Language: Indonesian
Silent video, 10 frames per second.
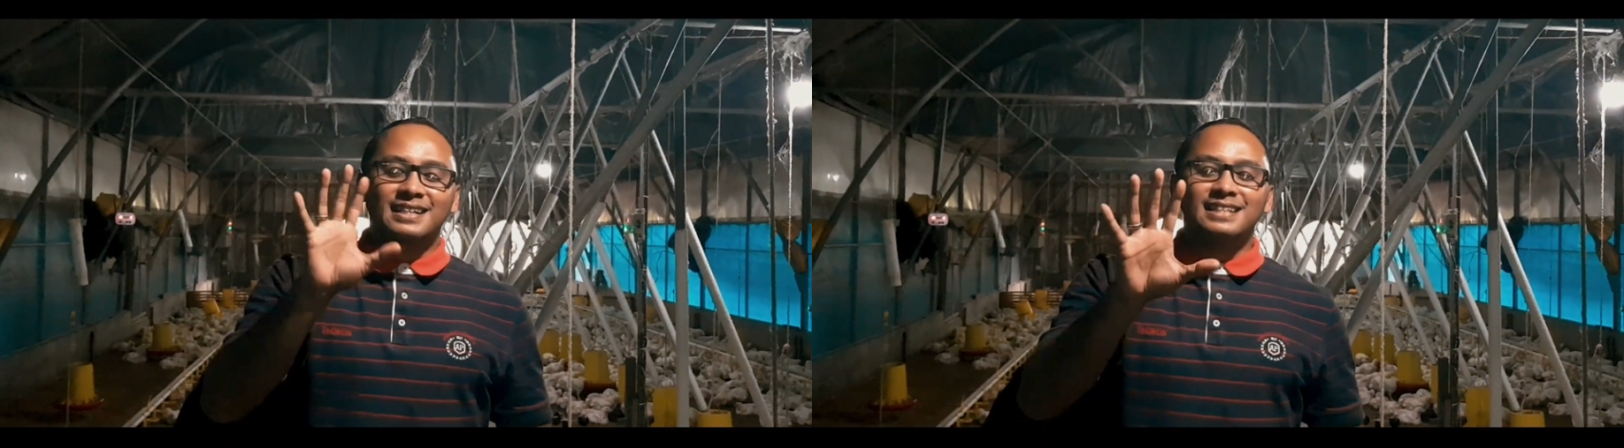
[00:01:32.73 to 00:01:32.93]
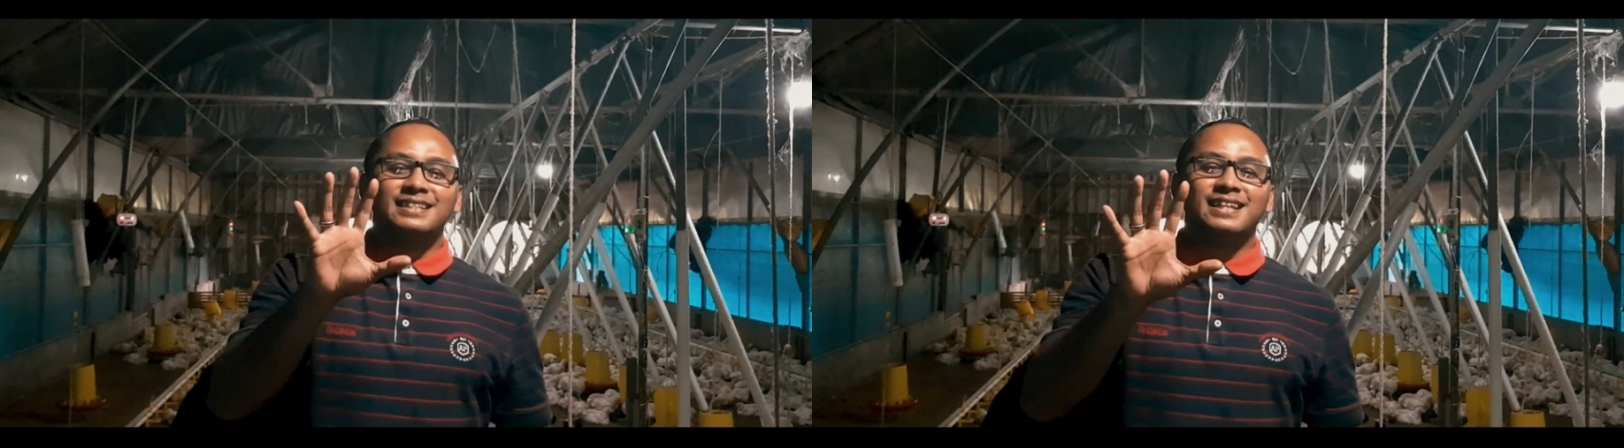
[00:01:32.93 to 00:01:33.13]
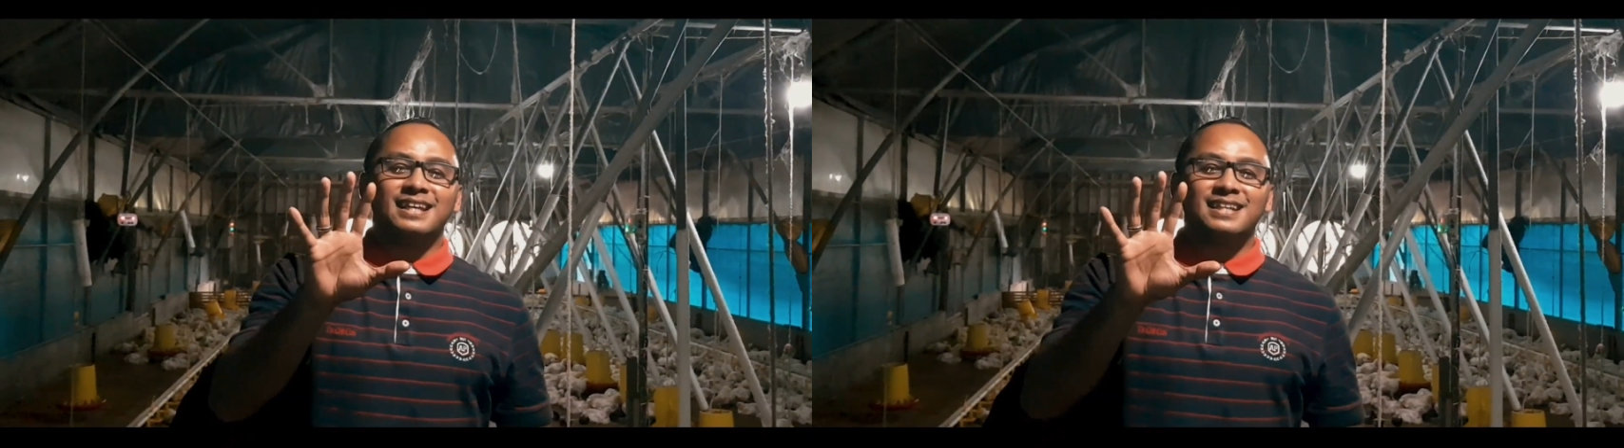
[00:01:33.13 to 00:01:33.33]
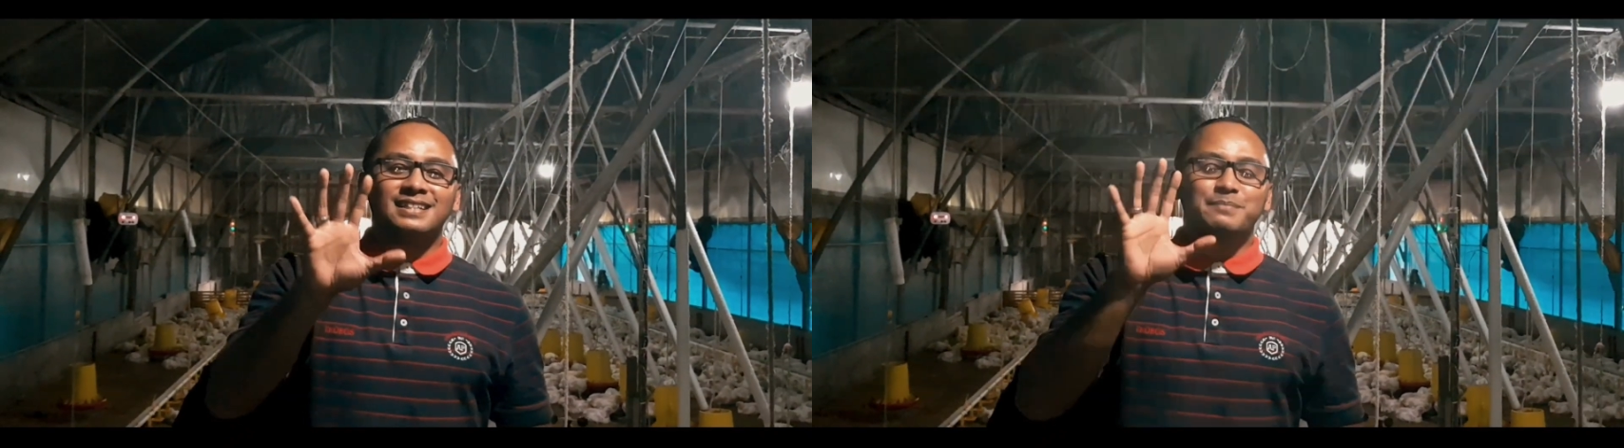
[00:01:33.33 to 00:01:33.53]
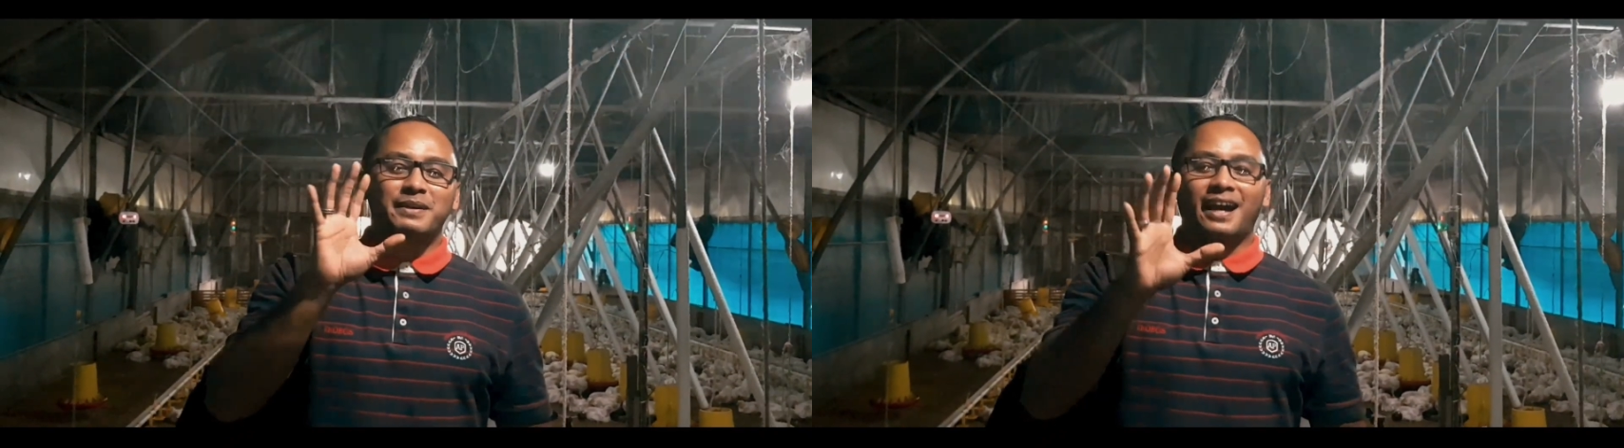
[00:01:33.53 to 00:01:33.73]

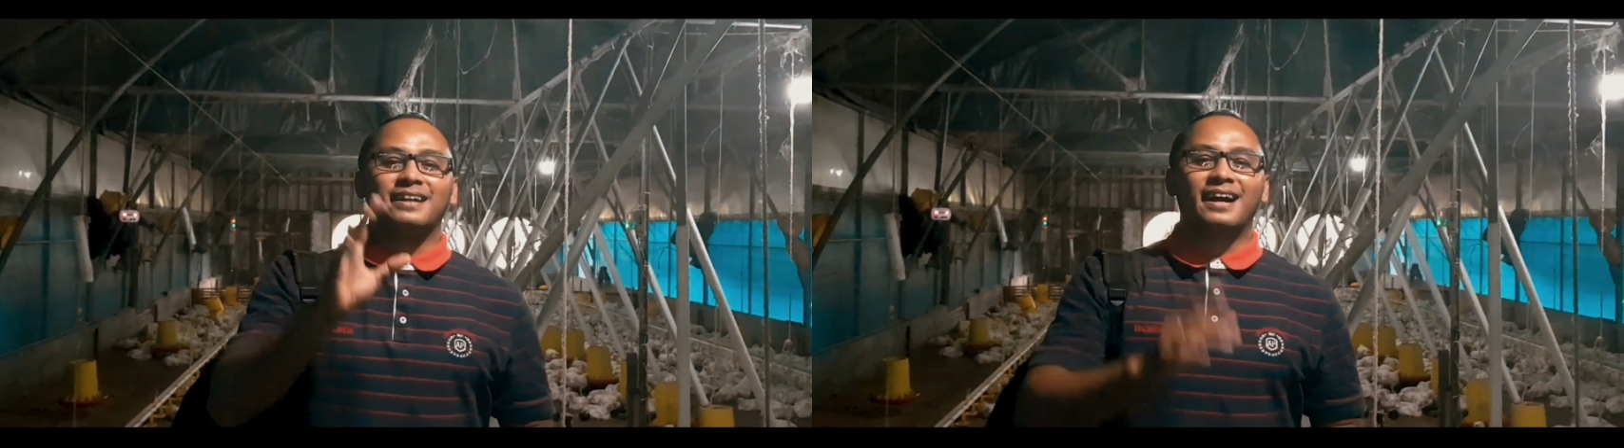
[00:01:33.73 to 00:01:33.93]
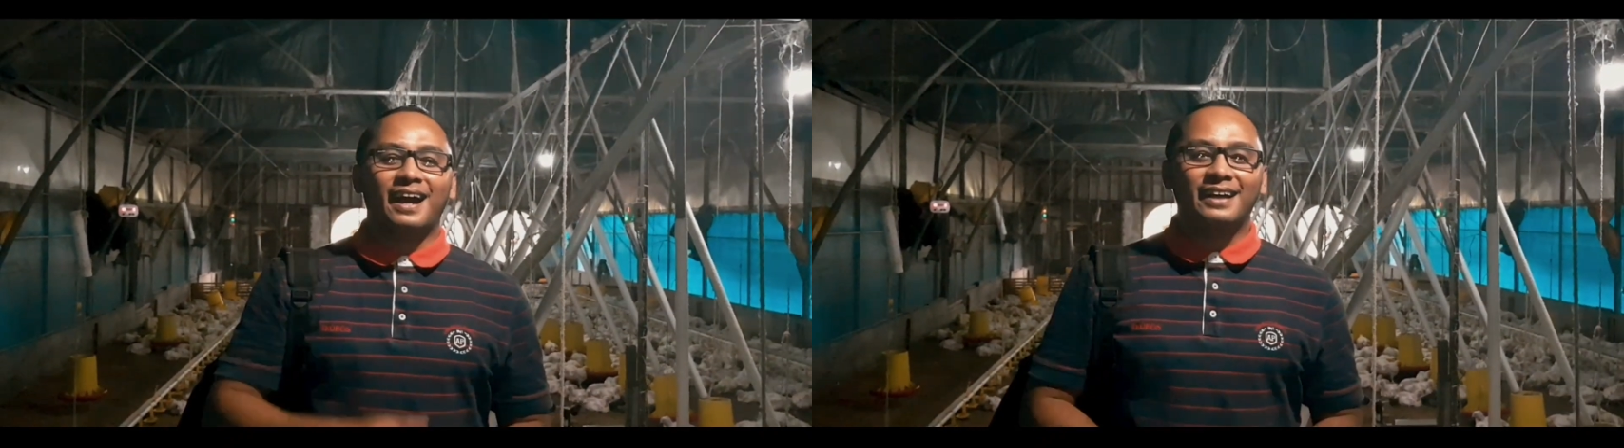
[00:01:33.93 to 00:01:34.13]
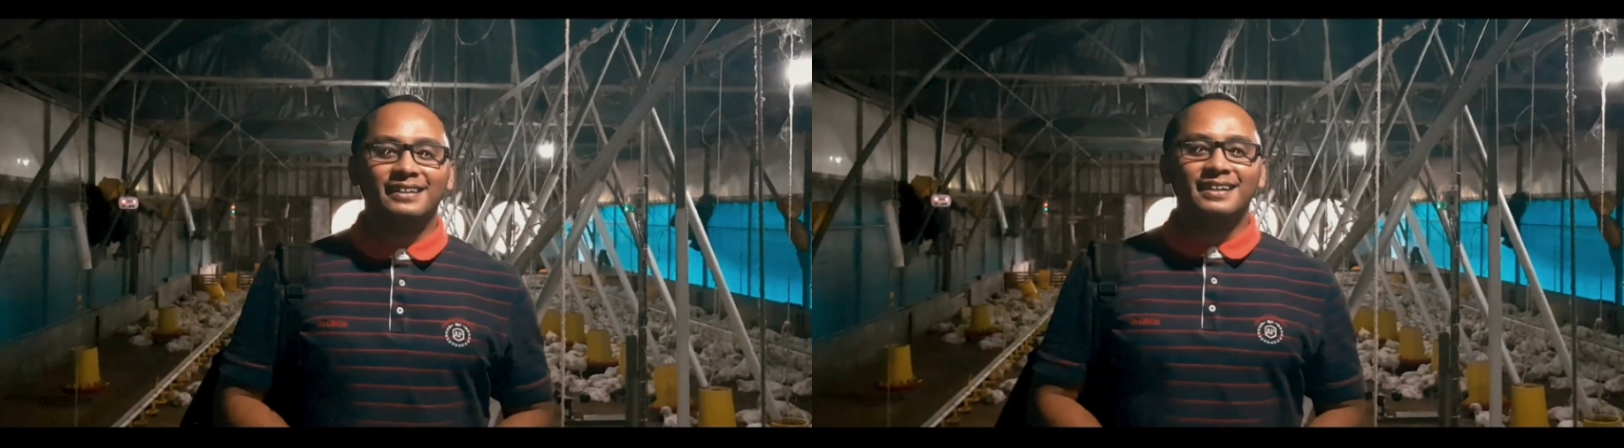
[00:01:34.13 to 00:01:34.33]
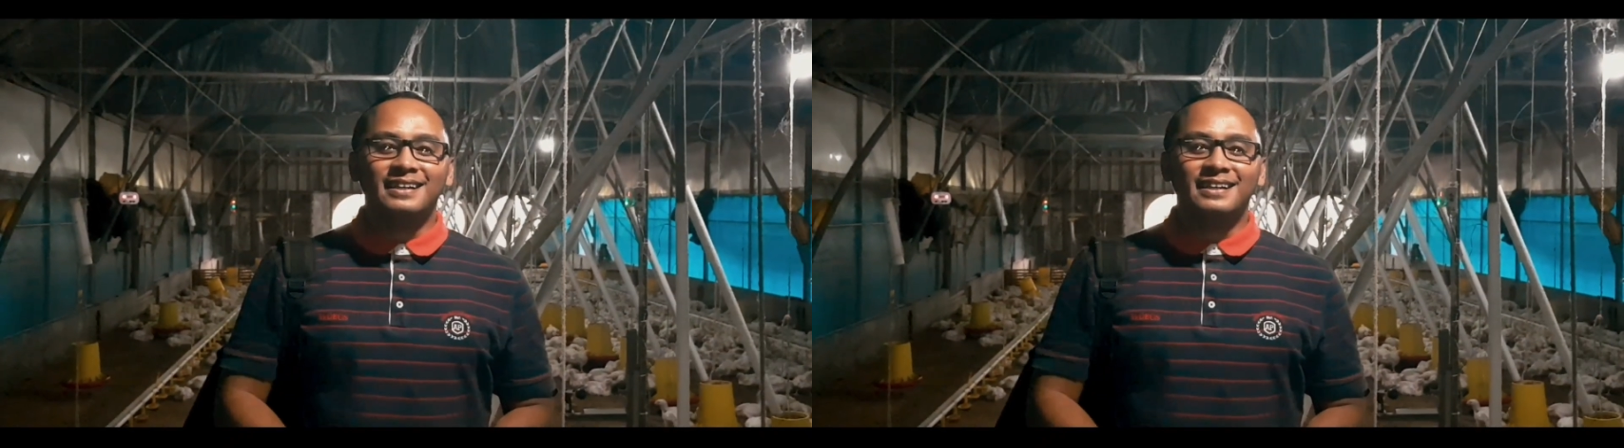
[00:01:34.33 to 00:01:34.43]
digitalisasi perkandangan